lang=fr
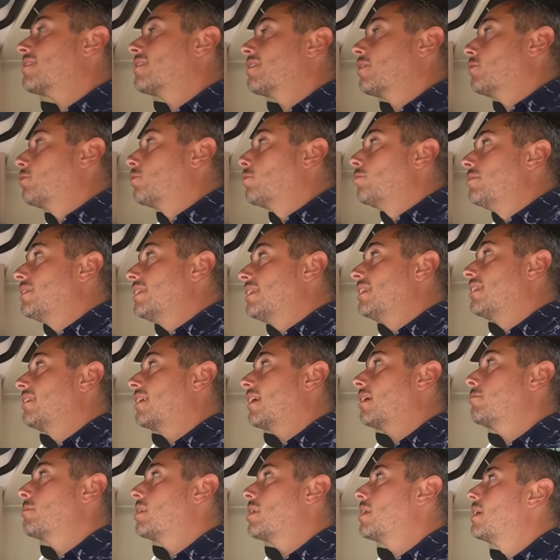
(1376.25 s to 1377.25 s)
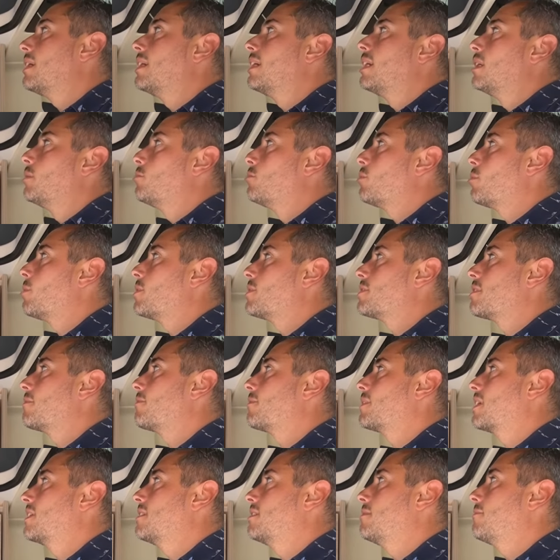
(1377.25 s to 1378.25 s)
C'est un tout petit détail, mais pour moi, ça
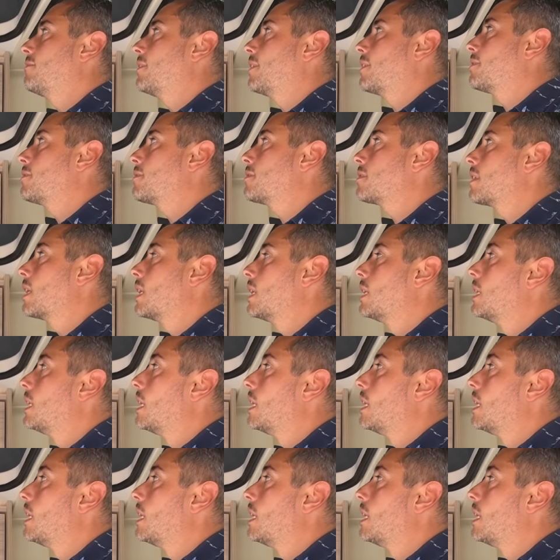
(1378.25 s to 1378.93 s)
fait la différence.